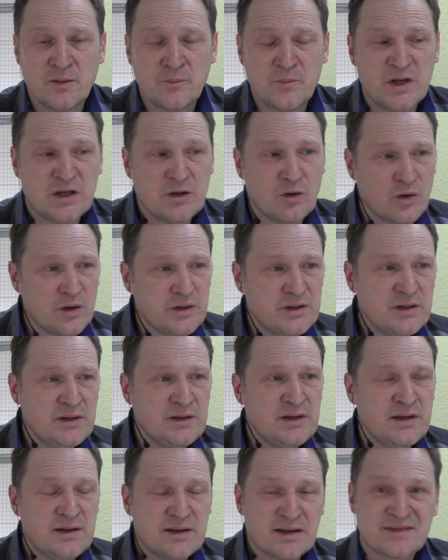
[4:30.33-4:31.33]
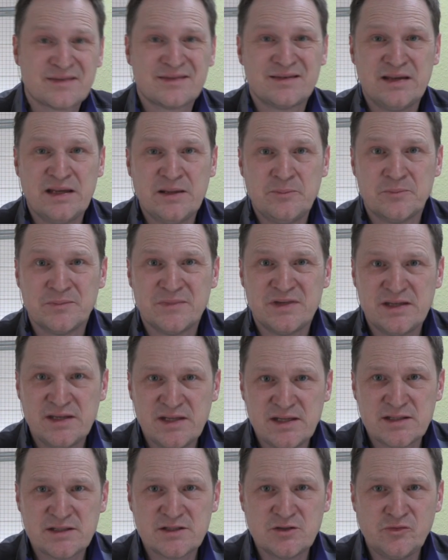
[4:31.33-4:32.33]
mit Leuten, die das eben
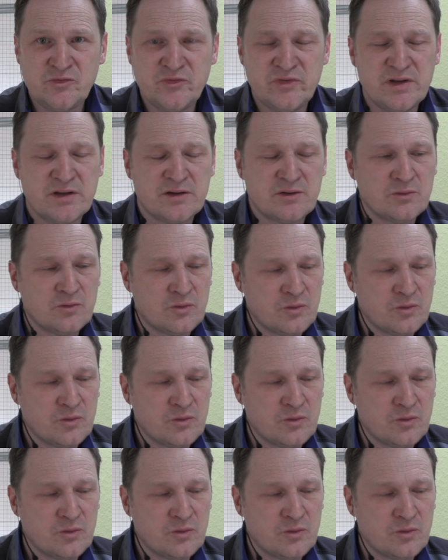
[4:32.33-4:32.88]
nicht so finden.